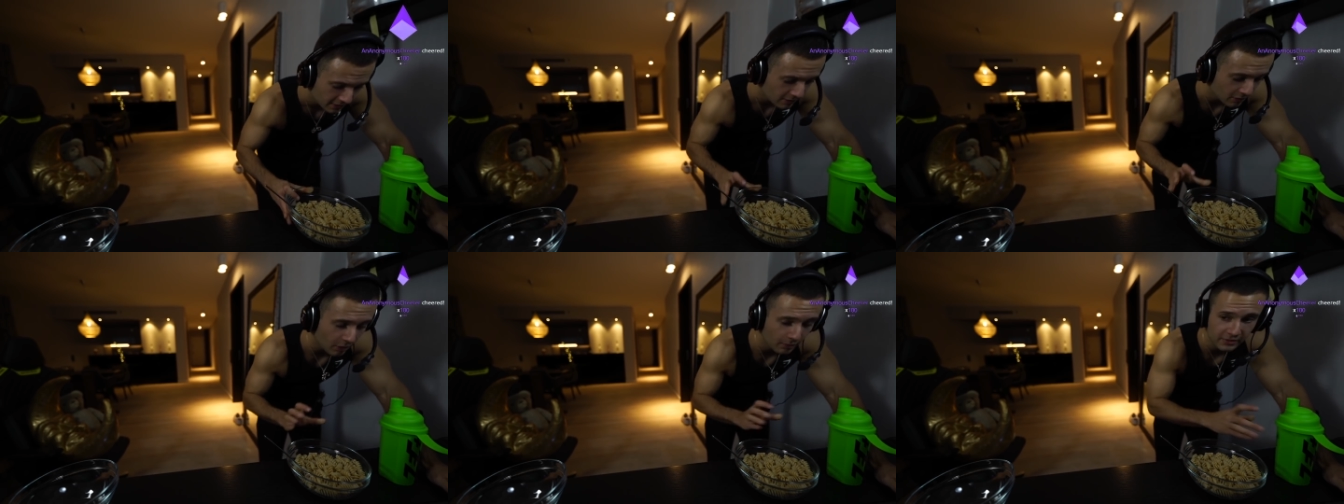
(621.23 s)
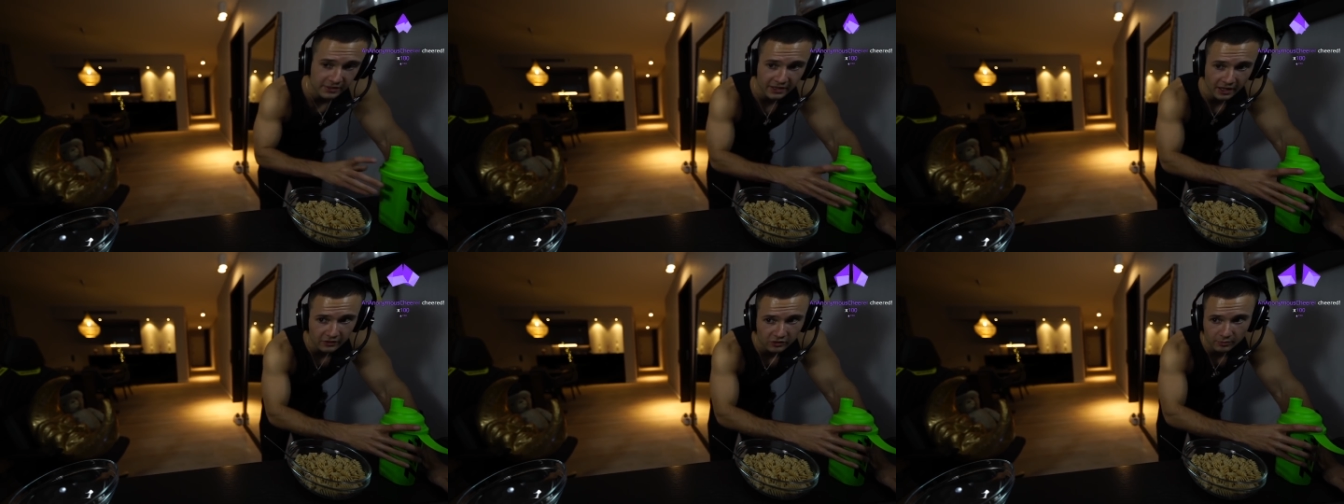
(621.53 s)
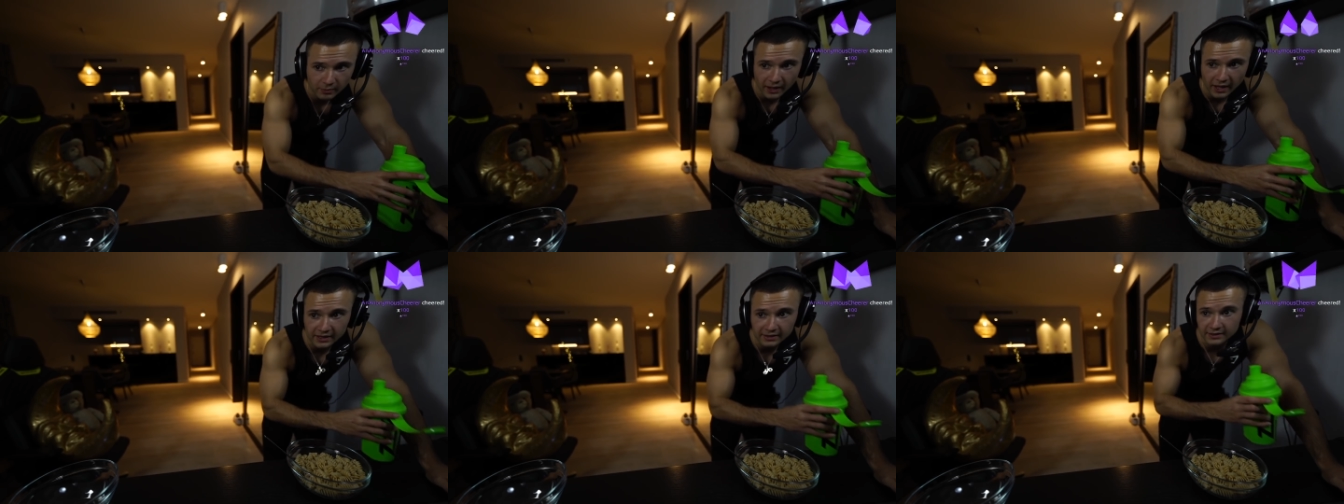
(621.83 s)
Um dich da zu
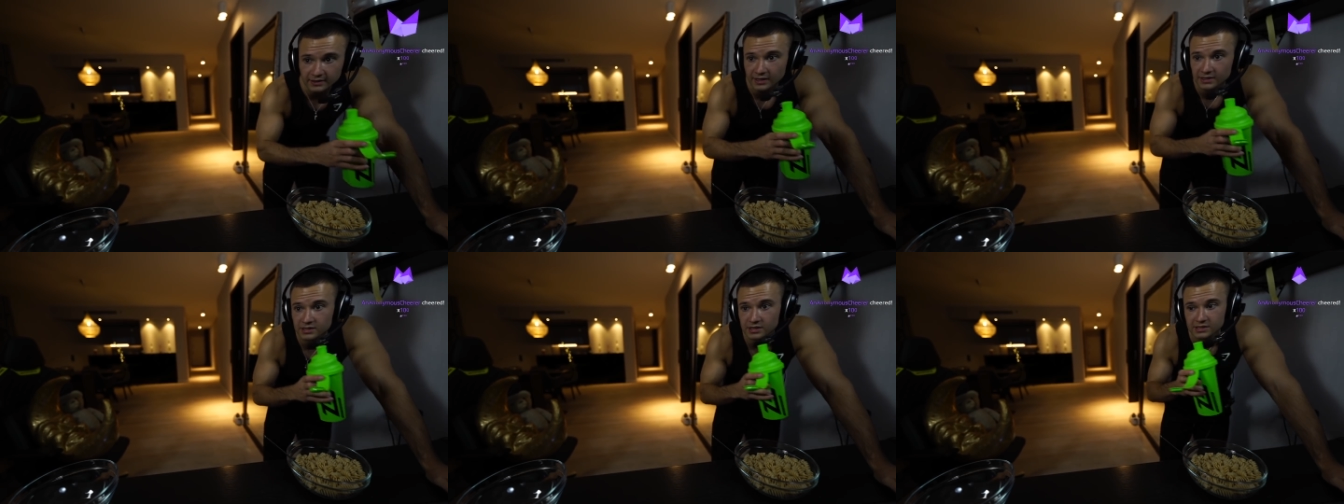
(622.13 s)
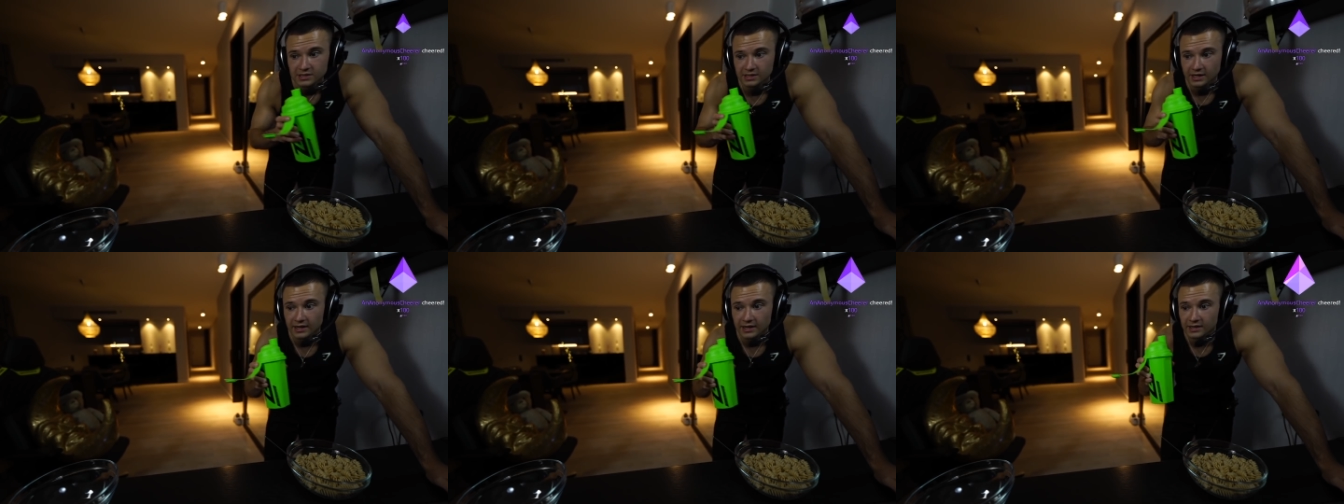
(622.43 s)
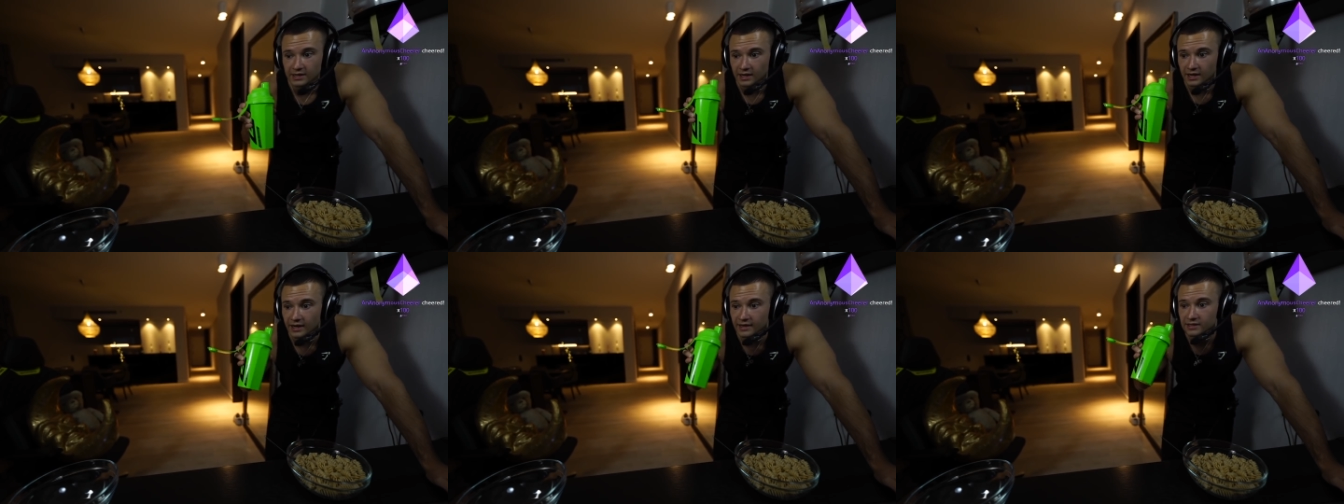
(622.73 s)
beraten, Digga, ich, ich kann dir
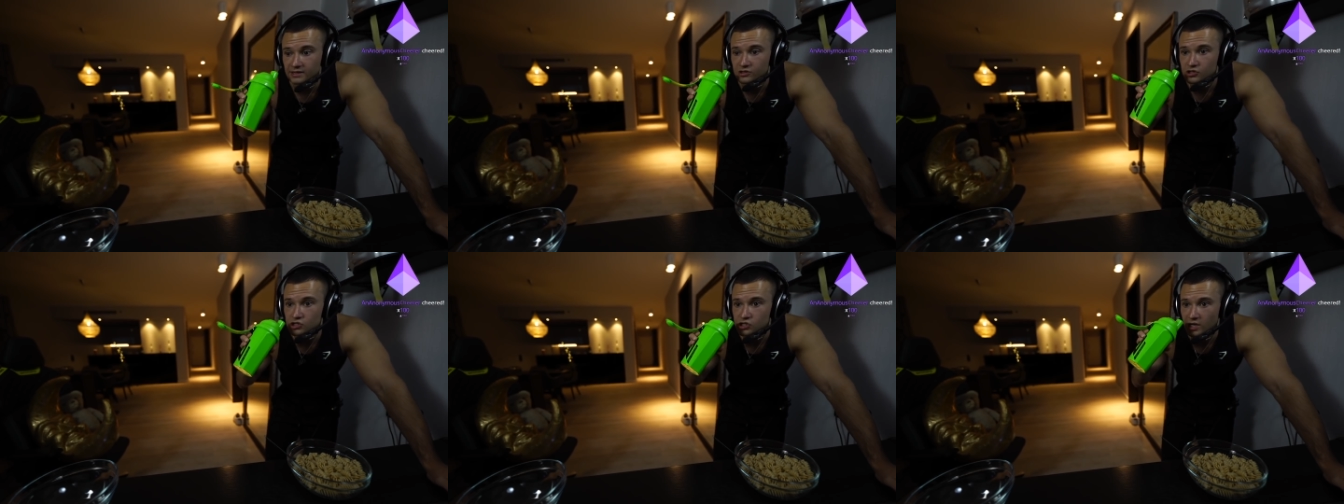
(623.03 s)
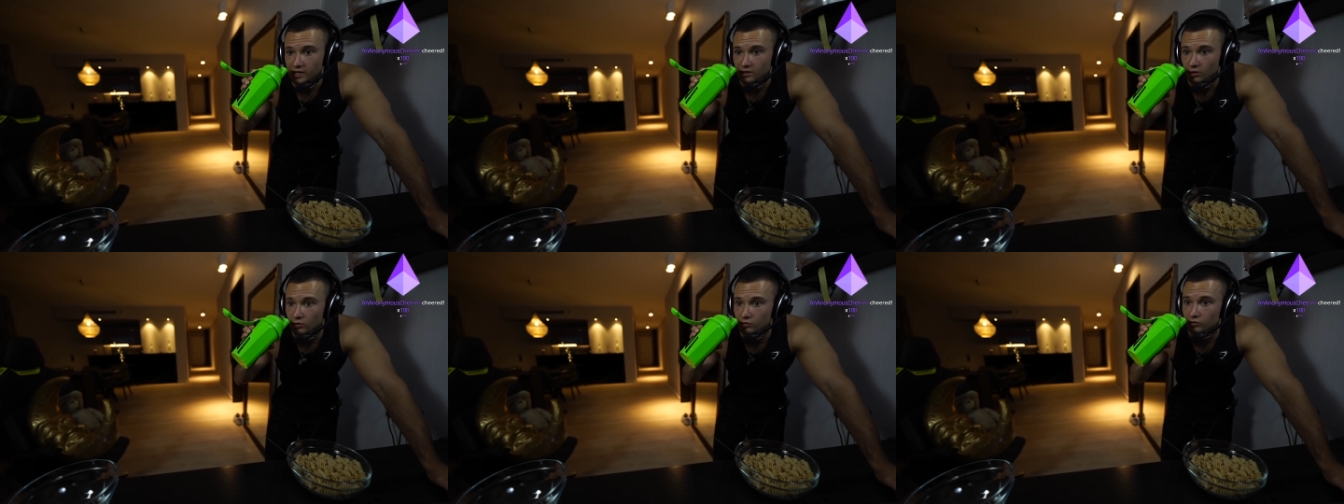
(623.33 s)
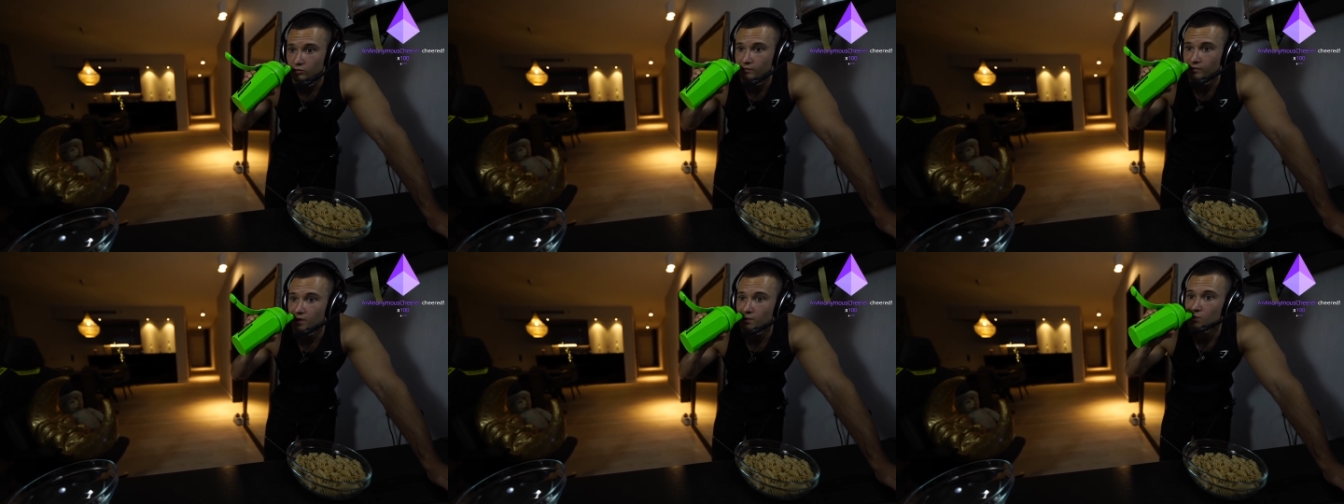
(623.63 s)
da echt schlecht
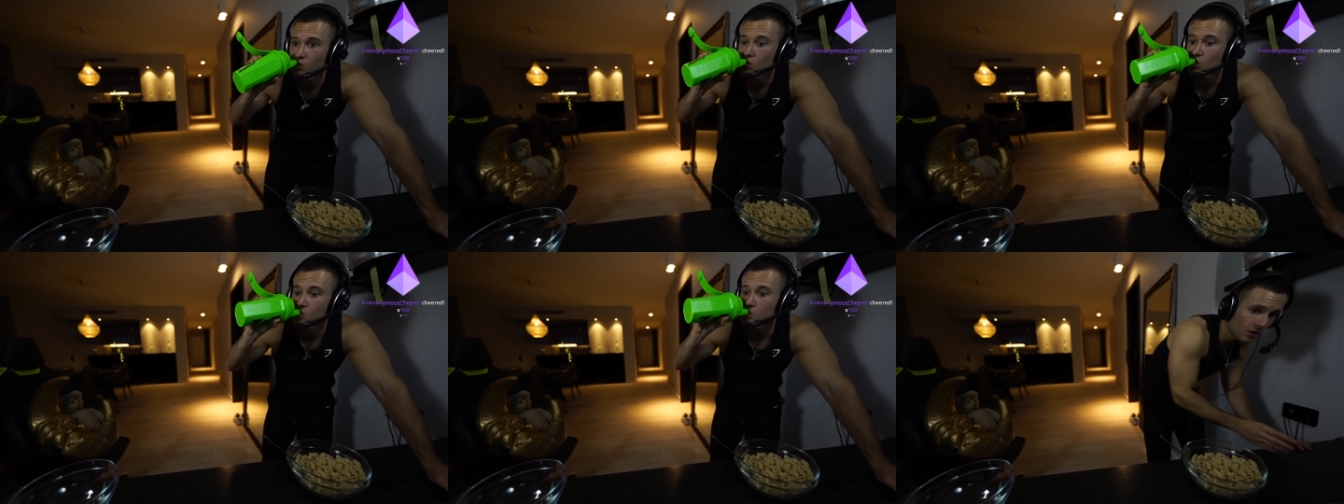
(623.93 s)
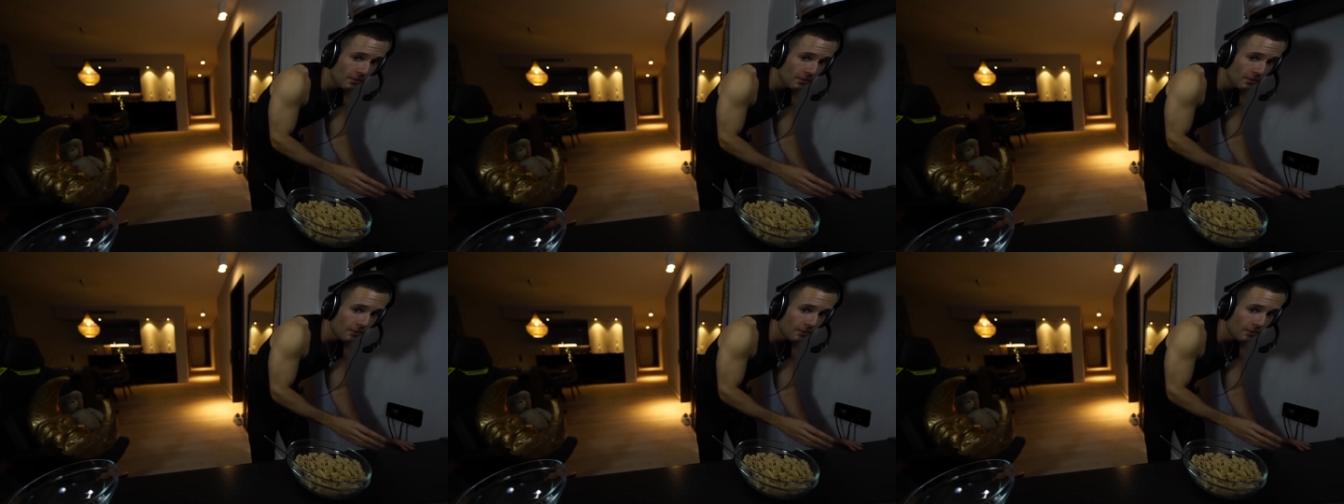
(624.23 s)
Auskunft geben.